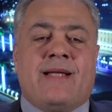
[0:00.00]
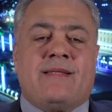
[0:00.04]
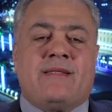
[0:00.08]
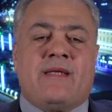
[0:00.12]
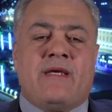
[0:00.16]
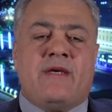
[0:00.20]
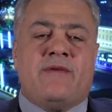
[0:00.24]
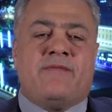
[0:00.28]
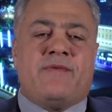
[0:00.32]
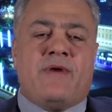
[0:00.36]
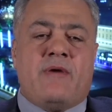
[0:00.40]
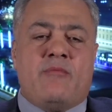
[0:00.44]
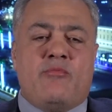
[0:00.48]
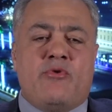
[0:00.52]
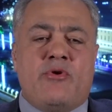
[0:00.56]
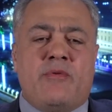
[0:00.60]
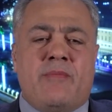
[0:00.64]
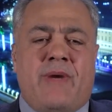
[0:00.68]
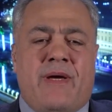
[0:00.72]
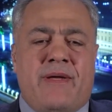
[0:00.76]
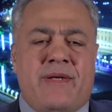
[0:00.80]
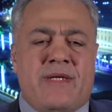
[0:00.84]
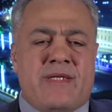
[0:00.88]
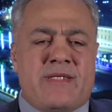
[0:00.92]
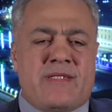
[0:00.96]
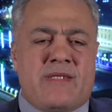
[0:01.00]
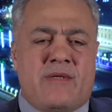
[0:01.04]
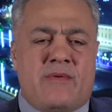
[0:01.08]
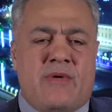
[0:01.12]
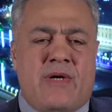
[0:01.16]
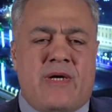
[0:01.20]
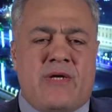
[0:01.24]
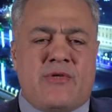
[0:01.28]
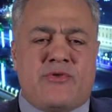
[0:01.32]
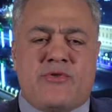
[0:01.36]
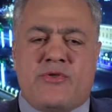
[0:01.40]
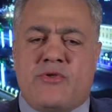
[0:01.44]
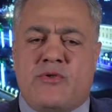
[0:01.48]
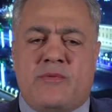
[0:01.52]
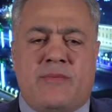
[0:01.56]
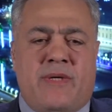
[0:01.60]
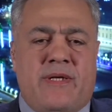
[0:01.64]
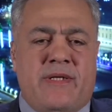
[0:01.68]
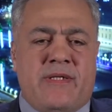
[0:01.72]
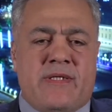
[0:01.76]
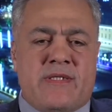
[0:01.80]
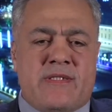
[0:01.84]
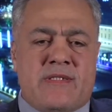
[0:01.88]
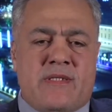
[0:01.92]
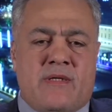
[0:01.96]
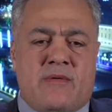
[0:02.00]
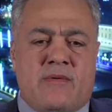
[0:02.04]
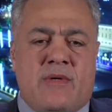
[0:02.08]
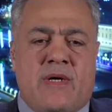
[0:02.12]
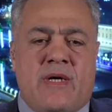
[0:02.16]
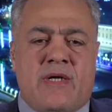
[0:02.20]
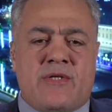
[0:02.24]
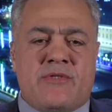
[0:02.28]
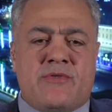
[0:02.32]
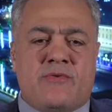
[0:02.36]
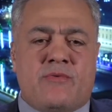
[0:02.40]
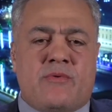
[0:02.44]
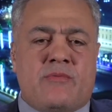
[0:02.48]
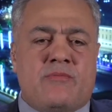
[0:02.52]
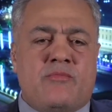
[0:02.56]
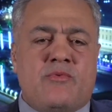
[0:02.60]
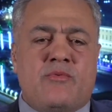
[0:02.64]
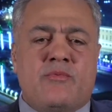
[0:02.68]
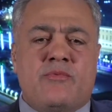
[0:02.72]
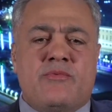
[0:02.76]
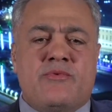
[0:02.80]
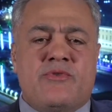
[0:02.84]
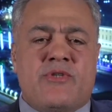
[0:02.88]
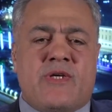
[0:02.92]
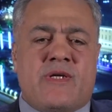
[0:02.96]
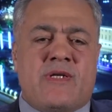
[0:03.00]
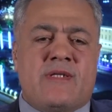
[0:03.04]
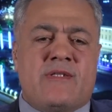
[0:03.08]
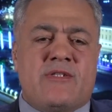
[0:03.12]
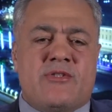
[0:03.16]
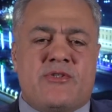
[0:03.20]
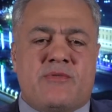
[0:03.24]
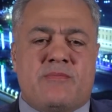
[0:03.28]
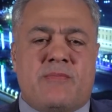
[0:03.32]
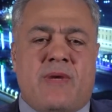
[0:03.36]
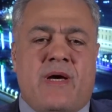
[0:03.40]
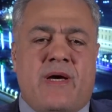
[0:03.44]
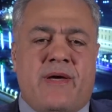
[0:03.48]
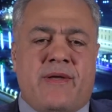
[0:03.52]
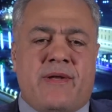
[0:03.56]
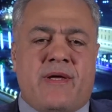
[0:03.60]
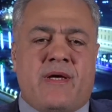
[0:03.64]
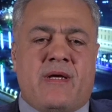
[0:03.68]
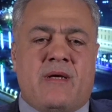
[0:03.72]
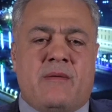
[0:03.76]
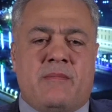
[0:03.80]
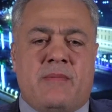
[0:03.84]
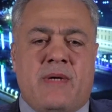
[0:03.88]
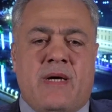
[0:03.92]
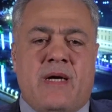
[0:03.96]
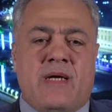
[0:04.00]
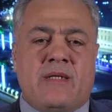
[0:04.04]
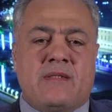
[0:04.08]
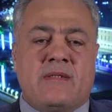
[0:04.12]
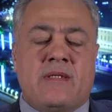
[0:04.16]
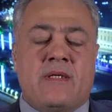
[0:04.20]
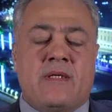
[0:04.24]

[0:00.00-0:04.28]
حتى يفهمون معنى الزواج شنو معنى الزواج ومو مجرد اشباع رغبات